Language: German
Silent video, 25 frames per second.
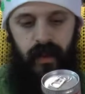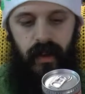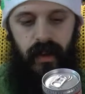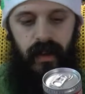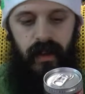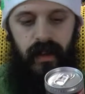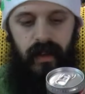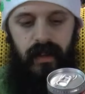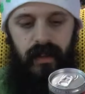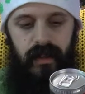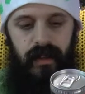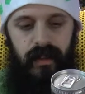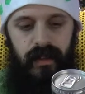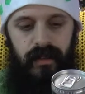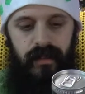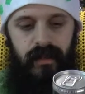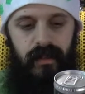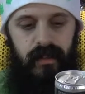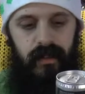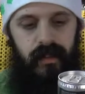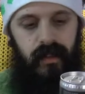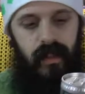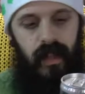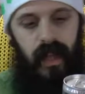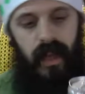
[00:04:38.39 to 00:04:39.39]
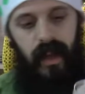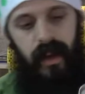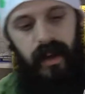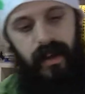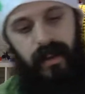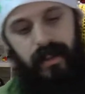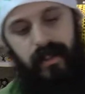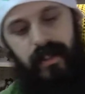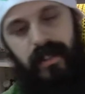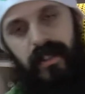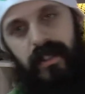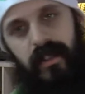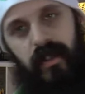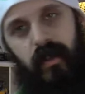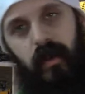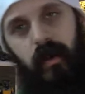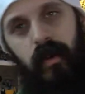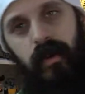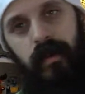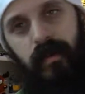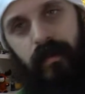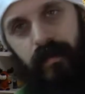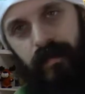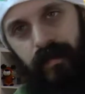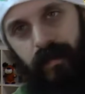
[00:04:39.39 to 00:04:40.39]
Eine, ah, das ist so
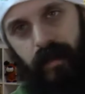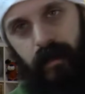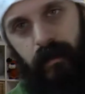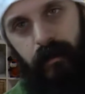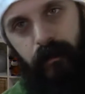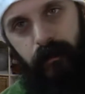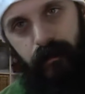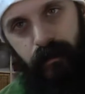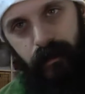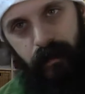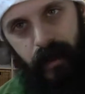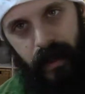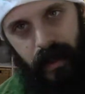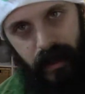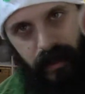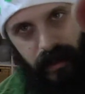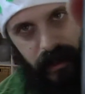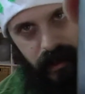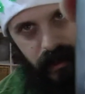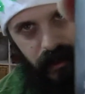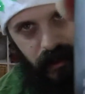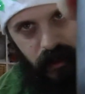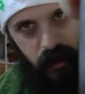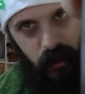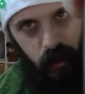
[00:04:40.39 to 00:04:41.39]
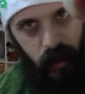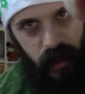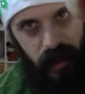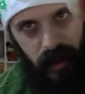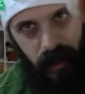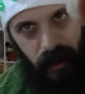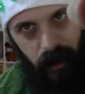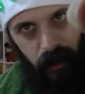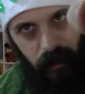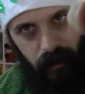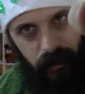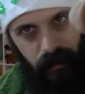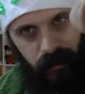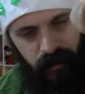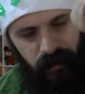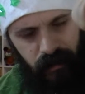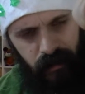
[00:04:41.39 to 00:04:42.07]
ein, mit Assassin's Creed drauf.